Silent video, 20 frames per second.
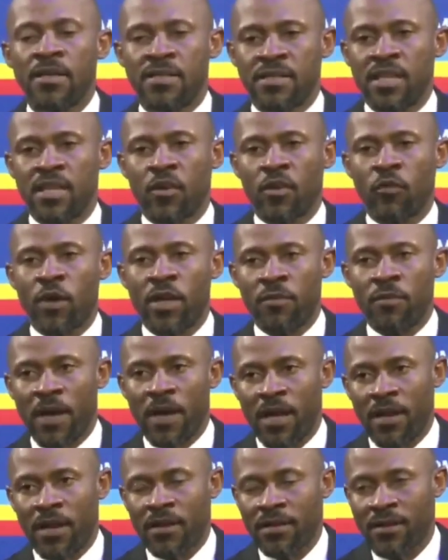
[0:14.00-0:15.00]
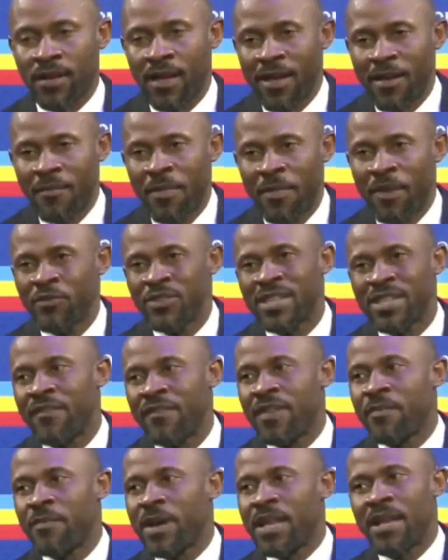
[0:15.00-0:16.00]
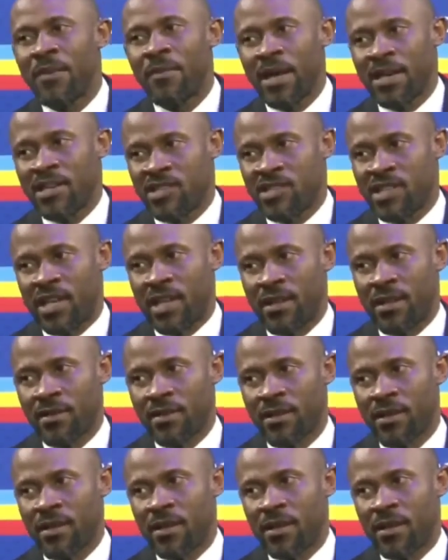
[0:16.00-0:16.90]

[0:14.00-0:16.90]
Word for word: il sait de quoi il parle. Mais vous savez, Madame Rachel,